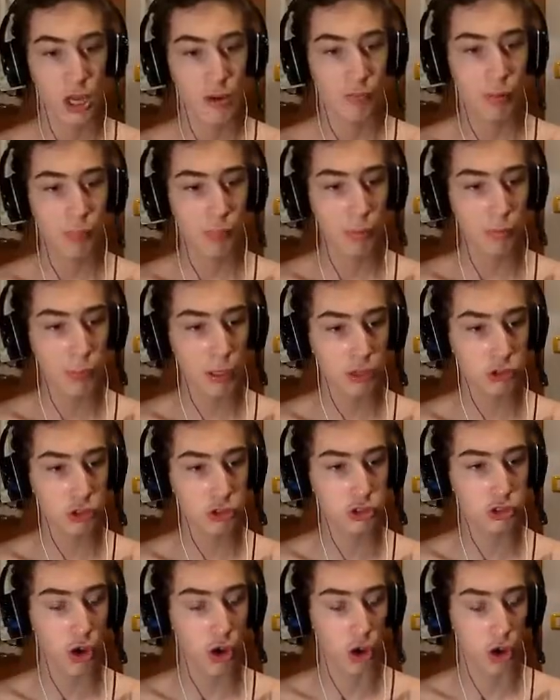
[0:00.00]
Ma mi è verso
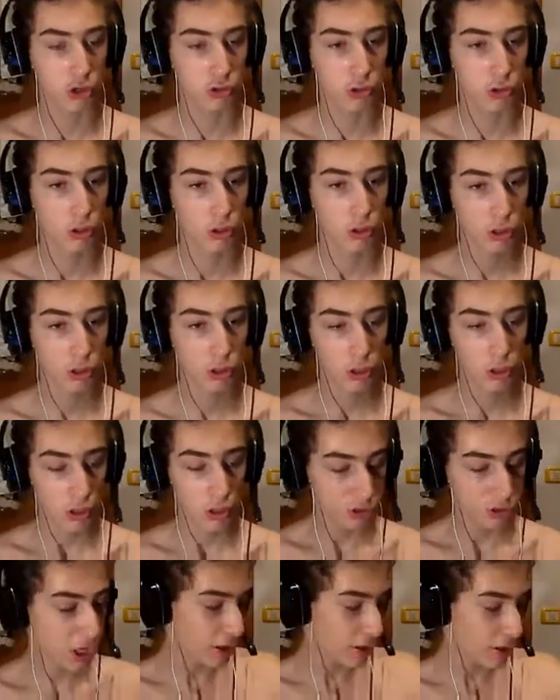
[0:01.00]
storto.
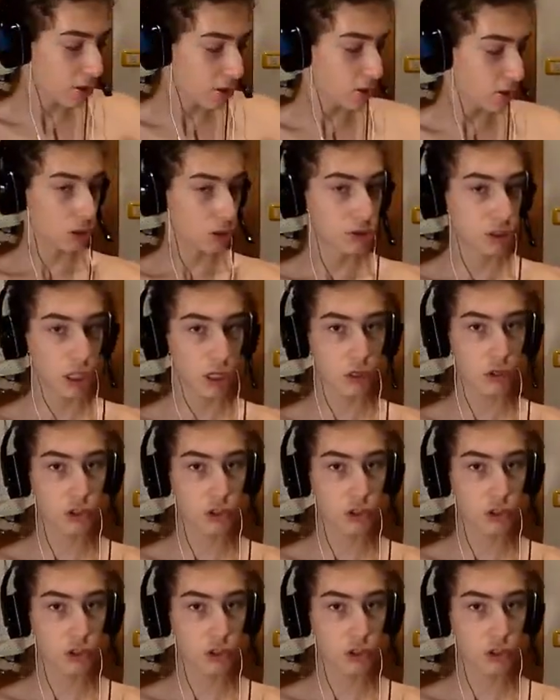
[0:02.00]
Cioè, da,